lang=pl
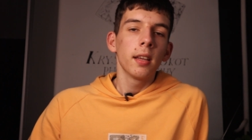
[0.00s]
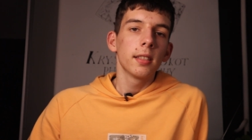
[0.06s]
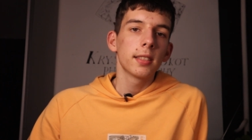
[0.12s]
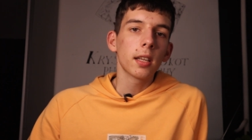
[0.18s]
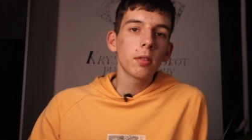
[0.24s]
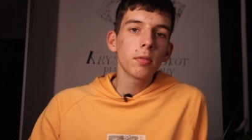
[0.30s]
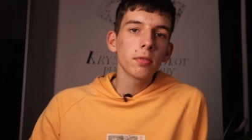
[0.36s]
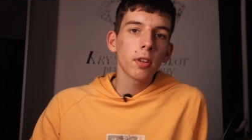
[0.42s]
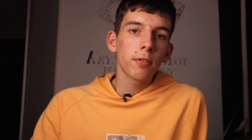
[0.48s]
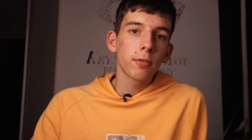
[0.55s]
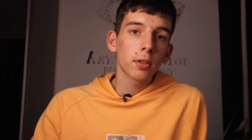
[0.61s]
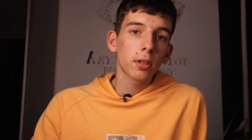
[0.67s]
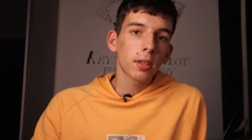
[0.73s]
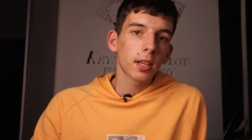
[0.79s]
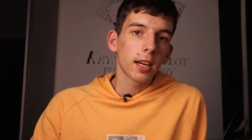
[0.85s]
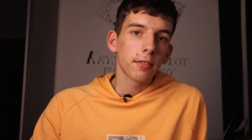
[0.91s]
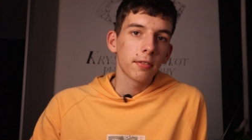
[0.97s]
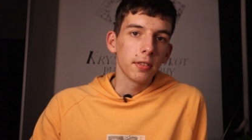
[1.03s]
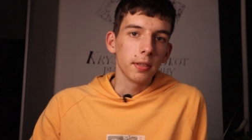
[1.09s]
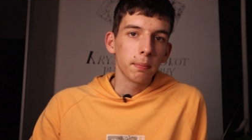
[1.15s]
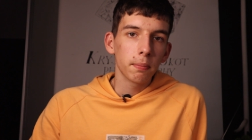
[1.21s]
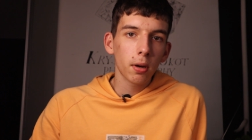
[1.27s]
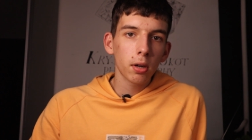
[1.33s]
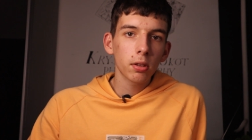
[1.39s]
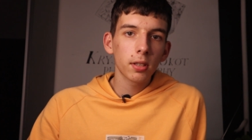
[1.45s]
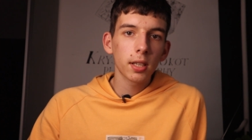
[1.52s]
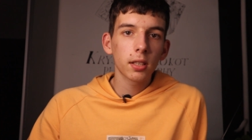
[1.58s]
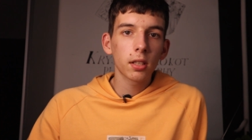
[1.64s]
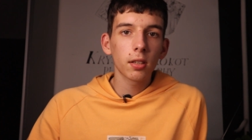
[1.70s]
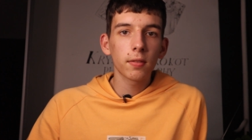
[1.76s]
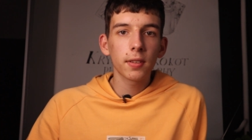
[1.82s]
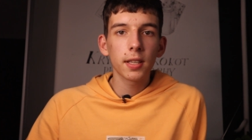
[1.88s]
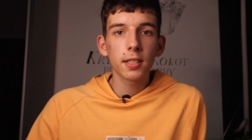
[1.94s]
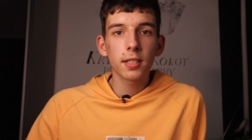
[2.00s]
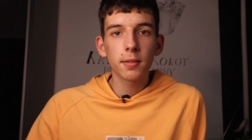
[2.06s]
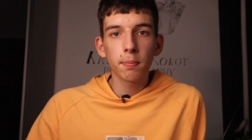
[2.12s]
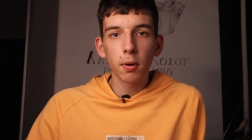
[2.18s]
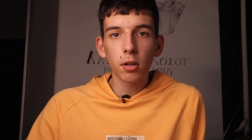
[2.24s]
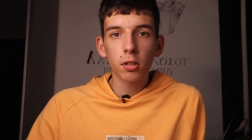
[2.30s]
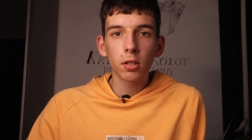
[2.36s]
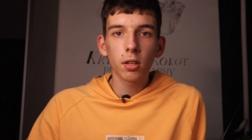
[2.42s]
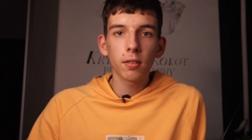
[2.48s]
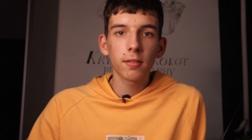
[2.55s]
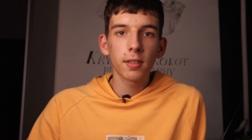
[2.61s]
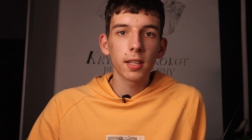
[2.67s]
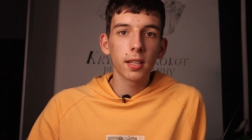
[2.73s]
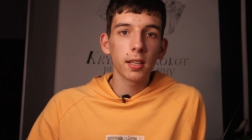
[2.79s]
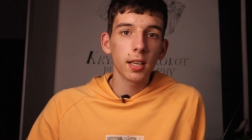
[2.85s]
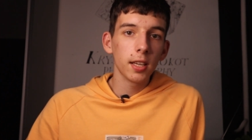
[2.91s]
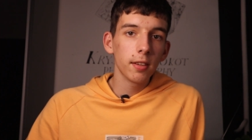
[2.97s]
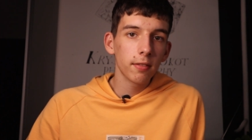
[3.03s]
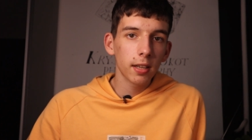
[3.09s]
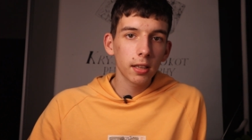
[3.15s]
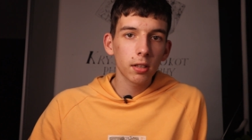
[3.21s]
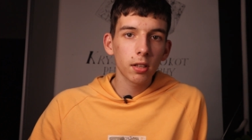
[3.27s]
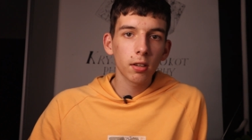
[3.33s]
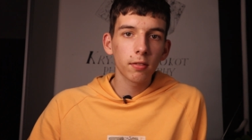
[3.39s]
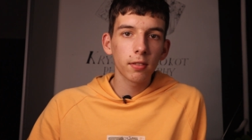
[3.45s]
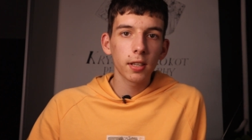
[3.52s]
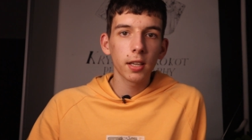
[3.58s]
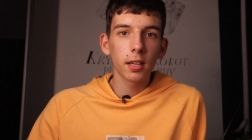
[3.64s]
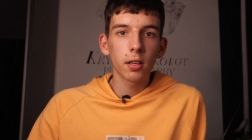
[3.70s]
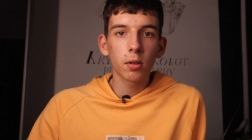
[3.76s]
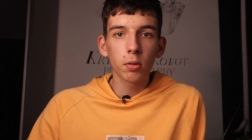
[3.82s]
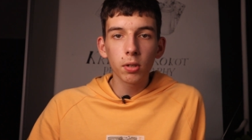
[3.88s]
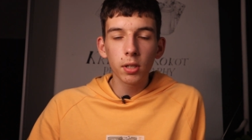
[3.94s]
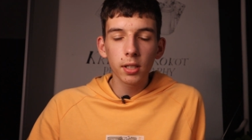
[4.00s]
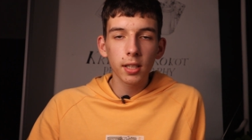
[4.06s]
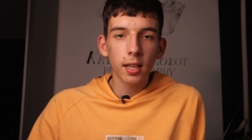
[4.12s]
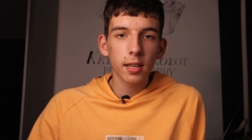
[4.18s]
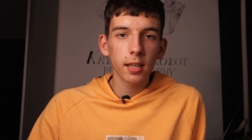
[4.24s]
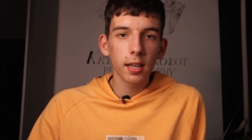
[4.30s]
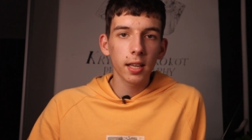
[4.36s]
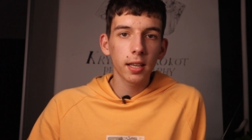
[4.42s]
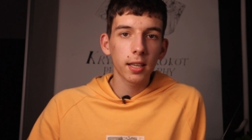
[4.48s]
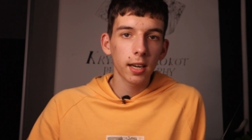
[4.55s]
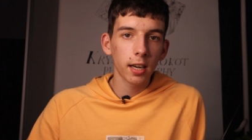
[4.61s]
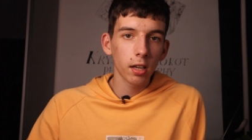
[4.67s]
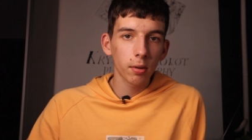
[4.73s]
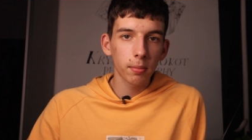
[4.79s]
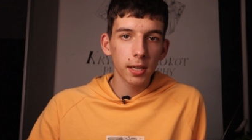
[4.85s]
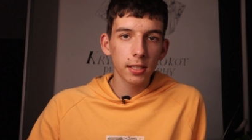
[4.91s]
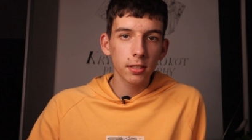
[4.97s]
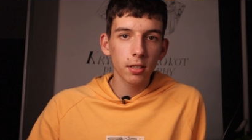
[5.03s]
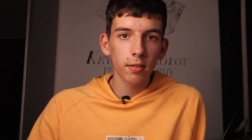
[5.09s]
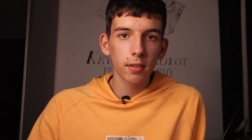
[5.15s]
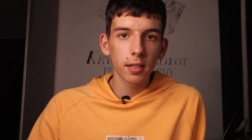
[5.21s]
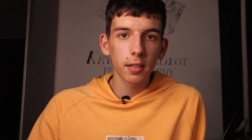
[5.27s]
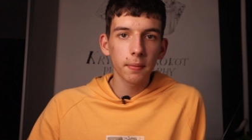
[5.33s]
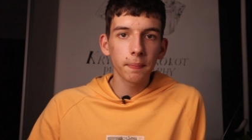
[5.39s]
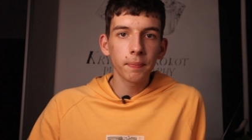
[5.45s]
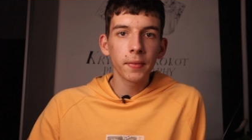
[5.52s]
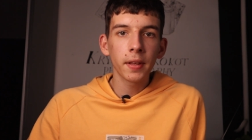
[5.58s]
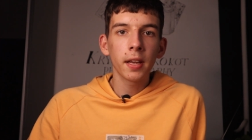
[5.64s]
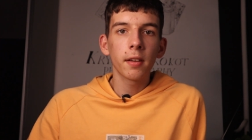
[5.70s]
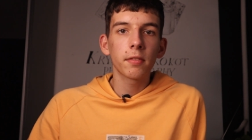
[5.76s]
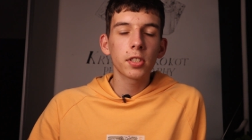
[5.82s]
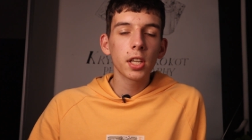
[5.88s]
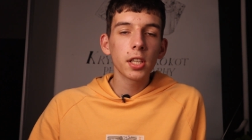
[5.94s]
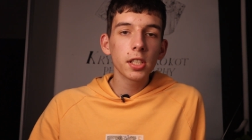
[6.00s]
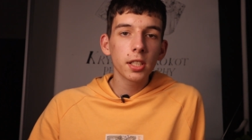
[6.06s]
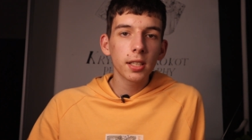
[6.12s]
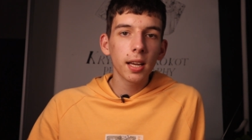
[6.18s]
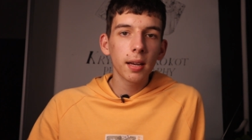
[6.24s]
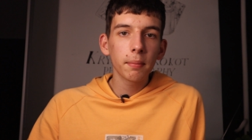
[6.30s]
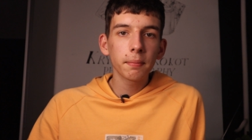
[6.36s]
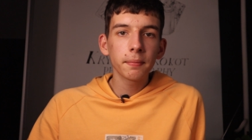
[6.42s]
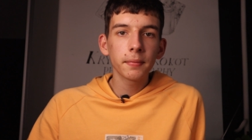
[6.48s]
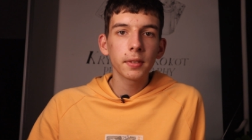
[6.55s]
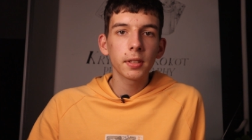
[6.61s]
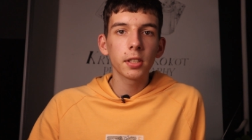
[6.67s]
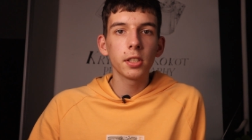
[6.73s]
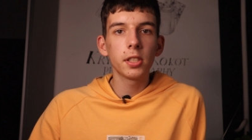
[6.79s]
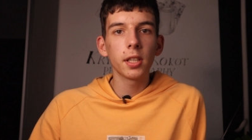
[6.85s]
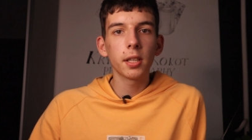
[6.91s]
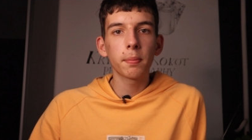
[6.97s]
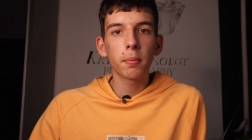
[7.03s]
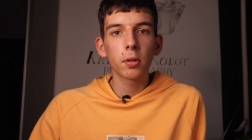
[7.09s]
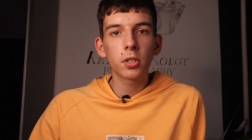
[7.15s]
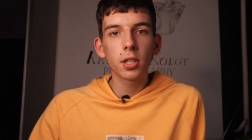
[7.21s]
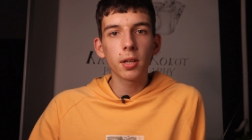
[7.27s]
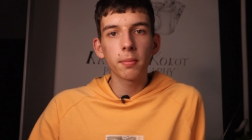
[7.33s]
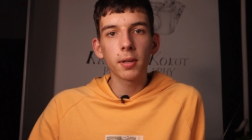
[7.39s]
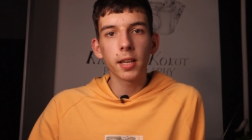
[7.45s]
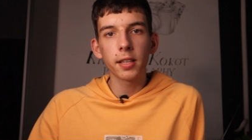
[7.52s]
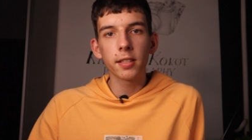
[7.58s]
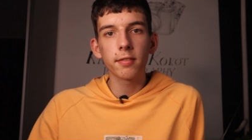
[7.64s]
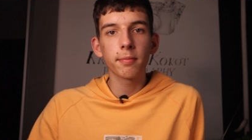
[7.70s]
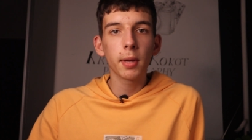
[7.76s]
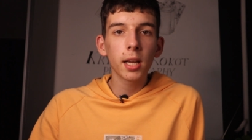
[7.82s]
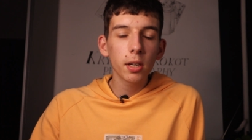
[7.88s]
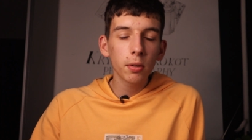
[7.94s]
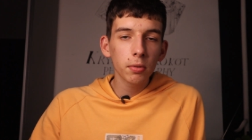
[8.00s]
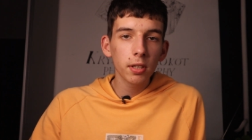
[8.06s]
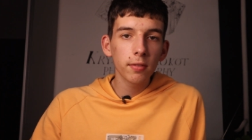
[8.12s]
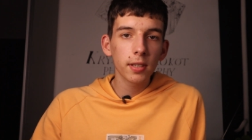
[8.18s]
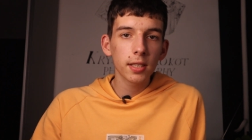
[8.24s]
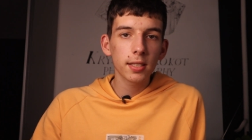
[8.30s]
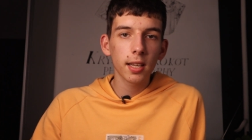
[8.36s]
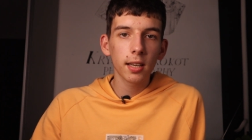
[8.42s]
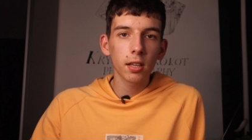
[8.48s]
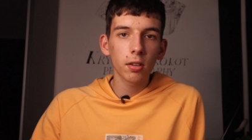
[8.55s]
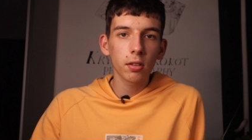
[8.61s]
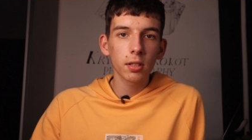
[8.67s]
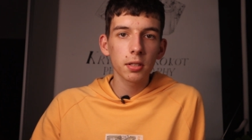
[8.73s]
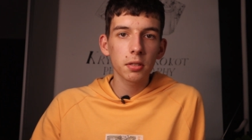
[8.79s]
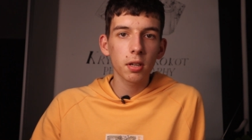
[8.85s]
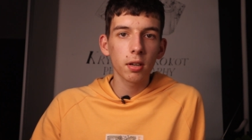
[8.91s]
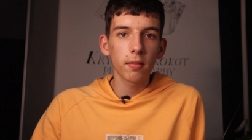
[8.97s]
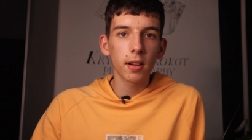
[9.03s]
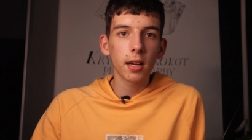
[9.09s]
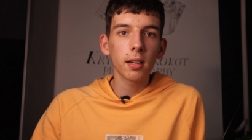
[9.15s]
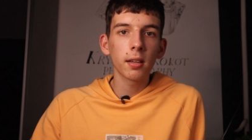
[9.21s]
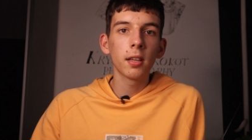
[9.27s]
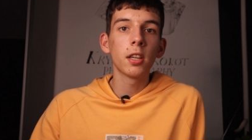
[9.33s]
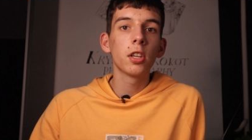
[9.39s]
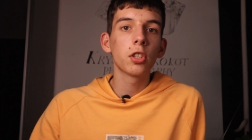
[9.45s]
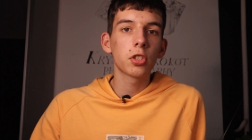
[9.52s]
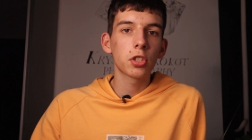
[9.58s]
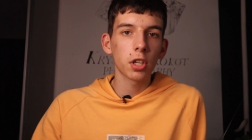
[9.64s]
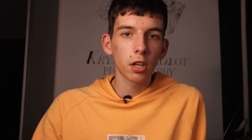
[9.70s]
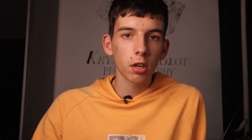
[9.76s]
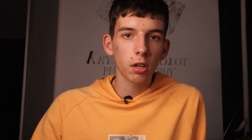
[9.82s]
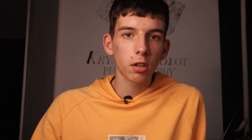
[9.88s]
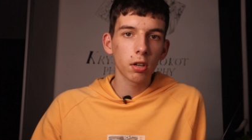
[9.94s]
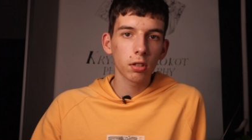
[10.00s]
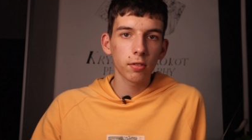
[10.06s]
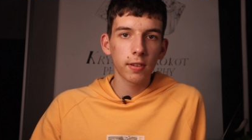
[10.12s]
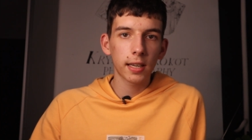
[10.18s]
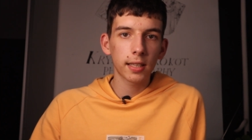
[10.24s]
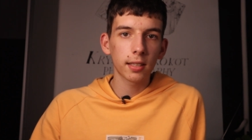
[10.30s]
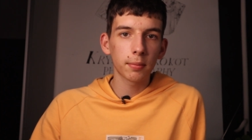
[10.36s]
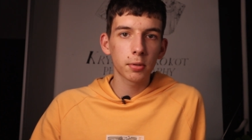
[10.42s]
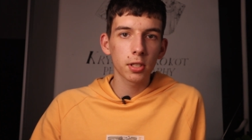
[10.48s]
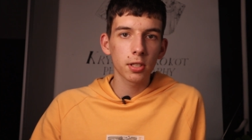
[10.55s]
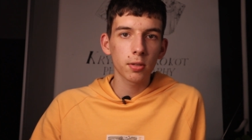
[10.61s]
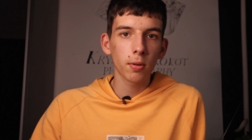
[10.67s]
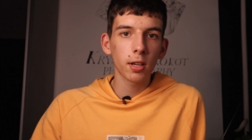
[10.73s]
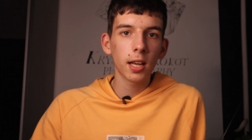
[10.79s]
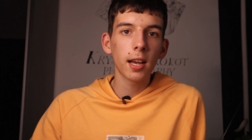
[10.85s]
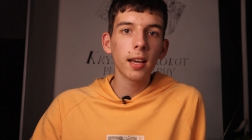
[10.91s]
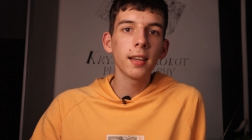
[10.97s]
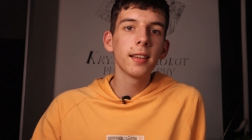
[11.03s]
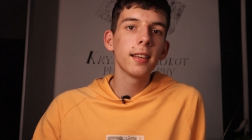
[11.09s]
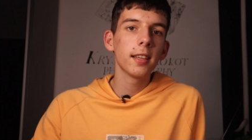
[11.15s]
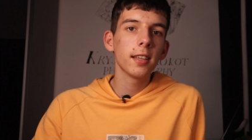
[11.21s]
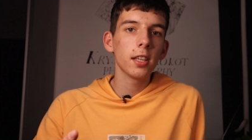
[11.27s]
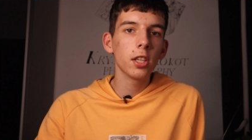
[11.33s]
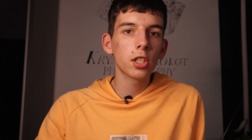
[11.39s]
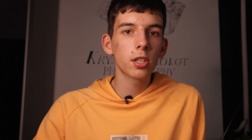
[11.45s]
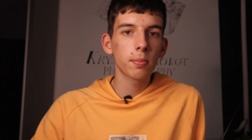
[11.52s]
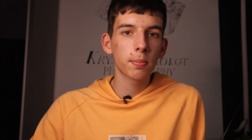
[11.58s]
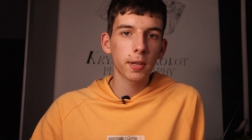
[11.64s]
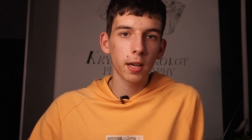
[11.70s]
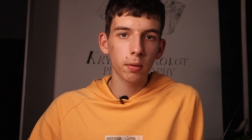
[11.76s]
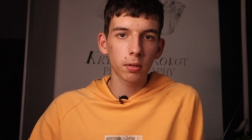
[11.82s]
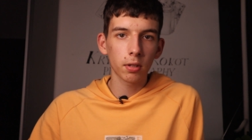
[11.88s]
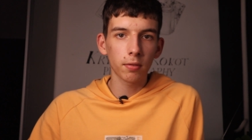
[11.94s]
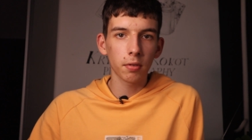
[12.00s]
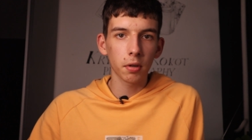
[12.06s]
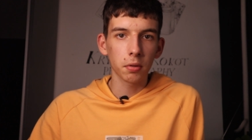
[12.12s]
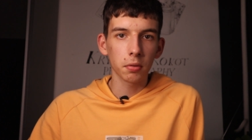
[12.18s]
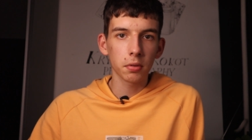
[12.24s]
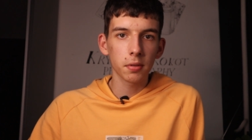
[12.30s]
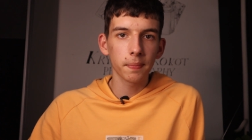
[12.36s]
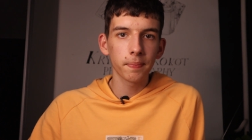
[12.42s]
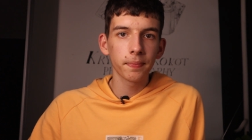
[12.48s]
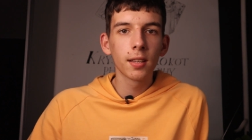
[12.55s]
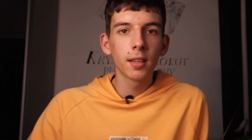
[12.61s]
Zarówno w fotografii portretowej, sportowej, eventowej, kulinarnej, krajobrazowej, wszędzie tam, gdzie potrzebna jest w miarę uniwersalna ogniskowa, szeroko otwarta przysłona i szybki autofokus.